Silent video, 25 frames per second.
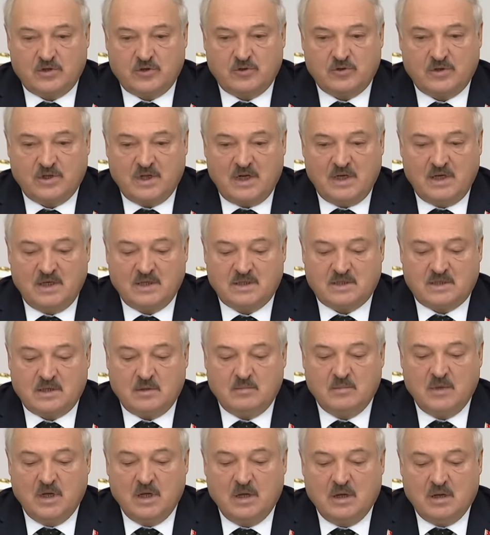
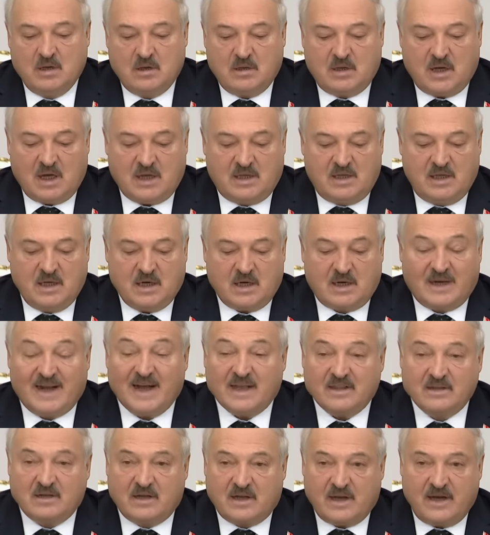журналистам, какие
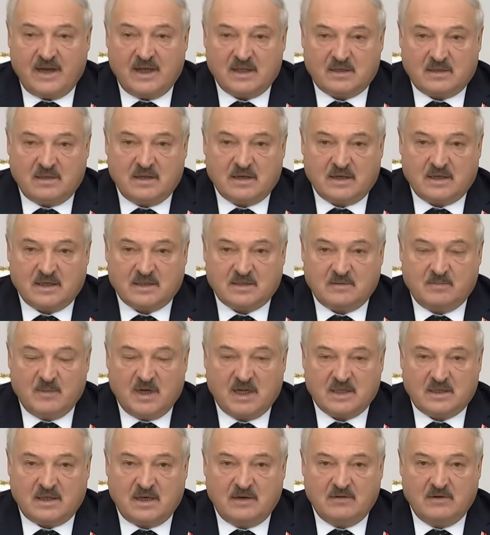конкретно
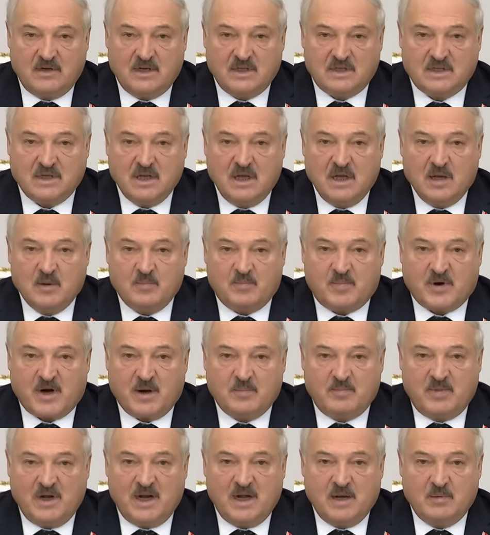рассматривались
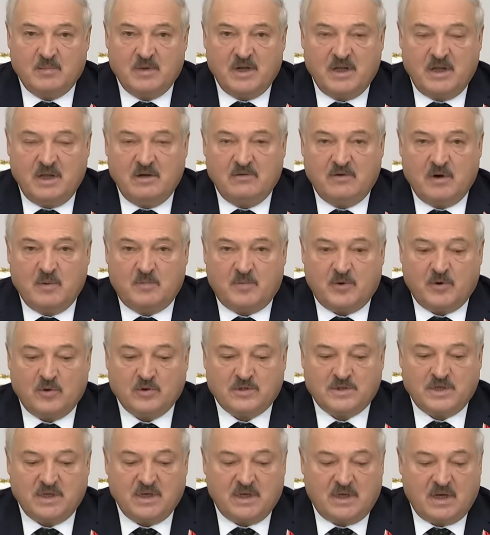проблемы и
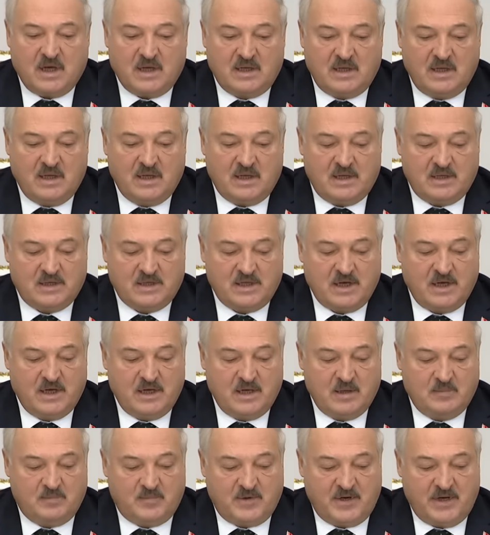вопросы, и какие
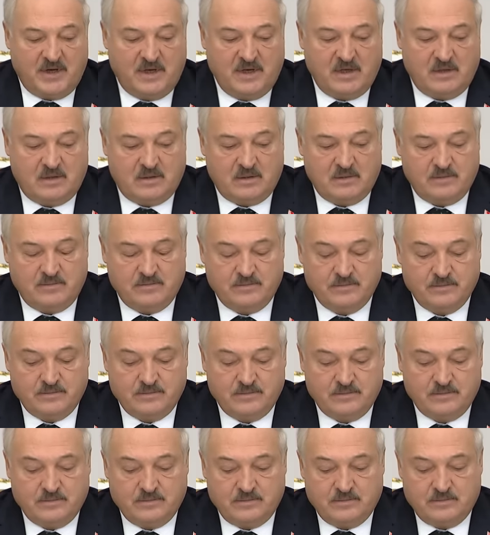решения приняты.
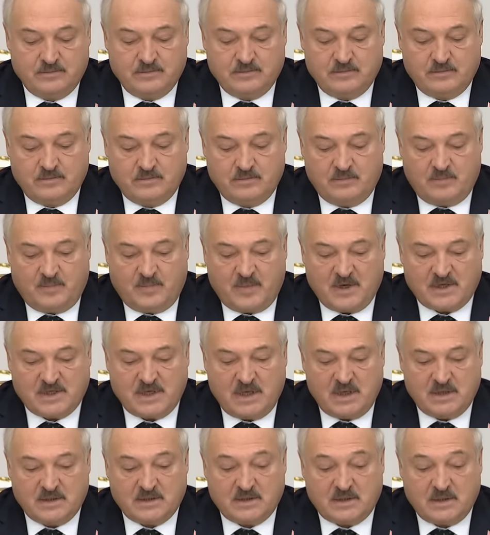
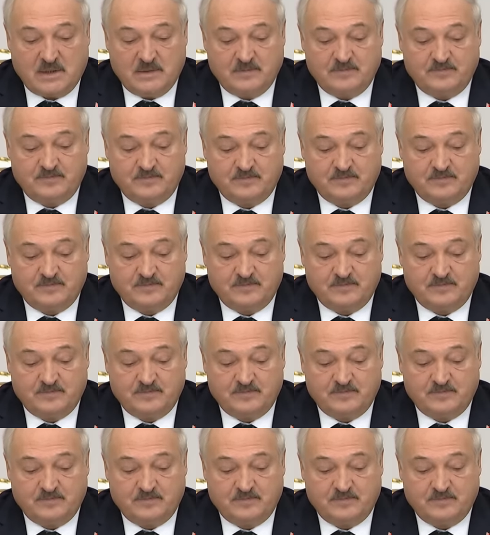Пожалуйста.